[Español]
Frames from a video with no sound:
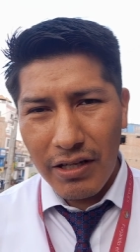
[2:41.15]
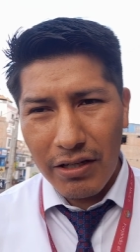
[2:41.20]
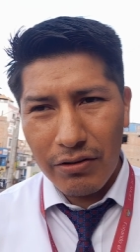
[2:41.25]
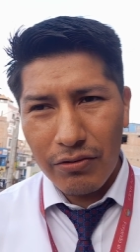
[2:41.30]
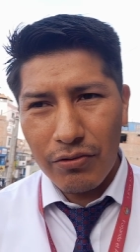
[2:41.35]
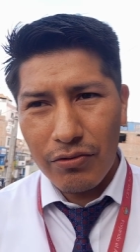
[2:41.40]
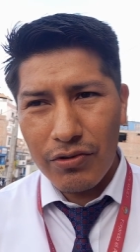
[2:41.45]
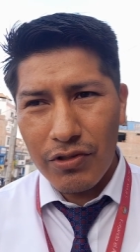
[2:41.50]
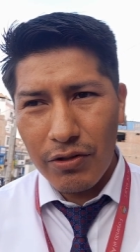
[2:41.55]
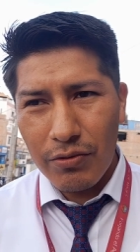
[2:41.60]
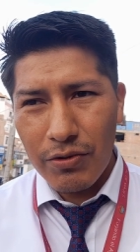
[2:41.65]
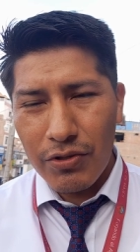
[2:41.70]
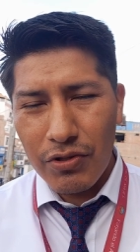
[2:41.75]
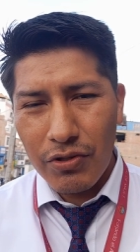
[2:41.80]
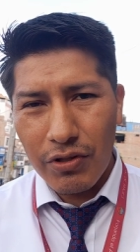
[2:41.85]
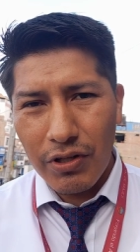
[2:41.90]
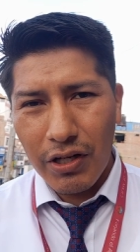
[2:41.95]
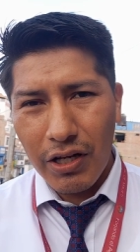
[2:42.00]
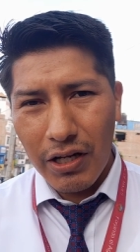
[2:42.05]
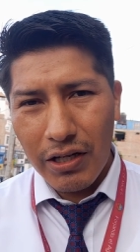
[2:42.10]
dando un
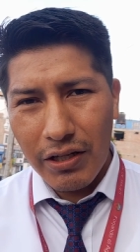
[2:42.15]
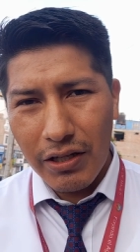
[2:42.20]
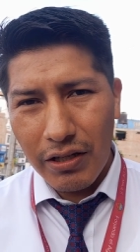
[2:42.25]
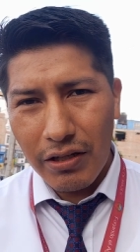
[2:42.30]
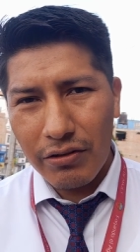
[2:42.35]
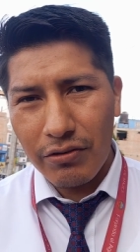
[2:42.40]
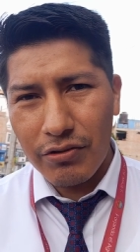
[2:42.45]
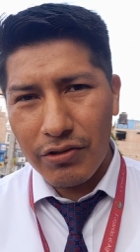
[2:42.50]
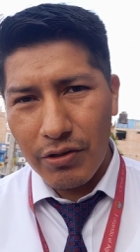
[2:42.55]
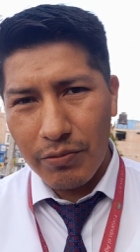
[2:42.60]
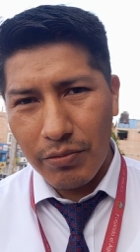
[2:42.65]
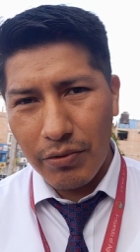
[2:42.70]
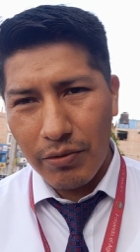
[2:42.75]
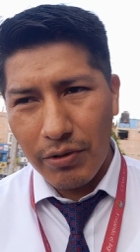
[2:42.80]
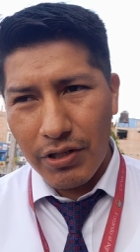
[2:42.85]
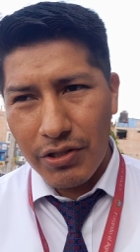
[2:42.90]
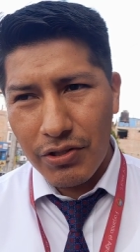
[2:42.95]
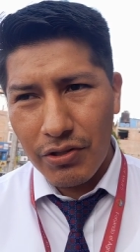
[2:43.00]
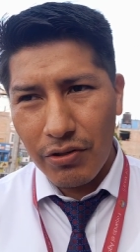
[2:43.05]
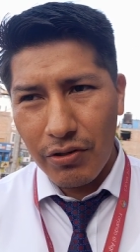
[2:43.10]
servicio de calidad a nuestra
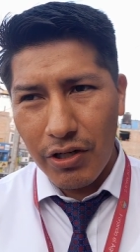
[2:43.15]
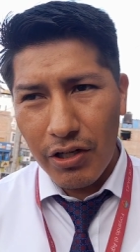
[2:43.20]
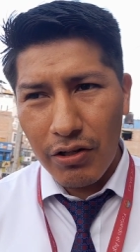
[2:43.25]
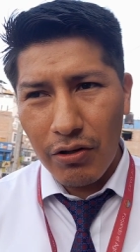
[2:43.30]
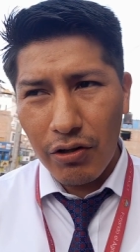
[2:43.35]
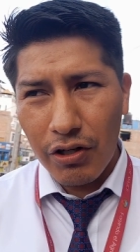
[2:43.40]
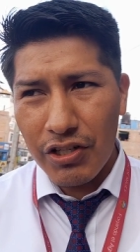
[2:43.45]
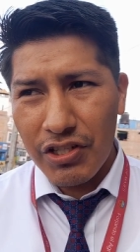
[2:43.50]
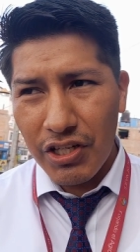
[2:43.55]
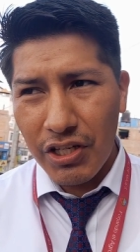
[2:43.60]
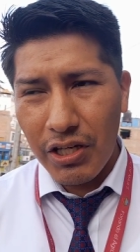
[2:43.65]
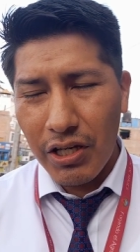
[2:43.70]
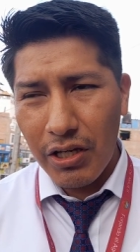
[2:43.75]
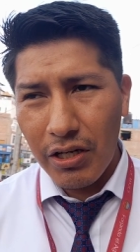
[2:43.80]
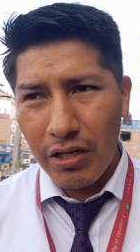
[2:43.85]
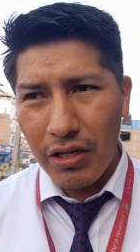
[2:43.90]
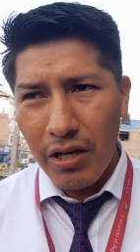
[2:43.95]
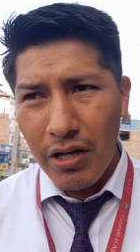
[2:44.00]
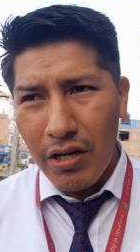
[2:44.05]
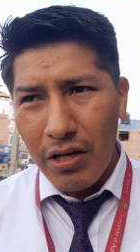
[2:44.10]
población. Es lo que se
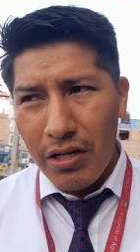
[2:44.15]
quiere.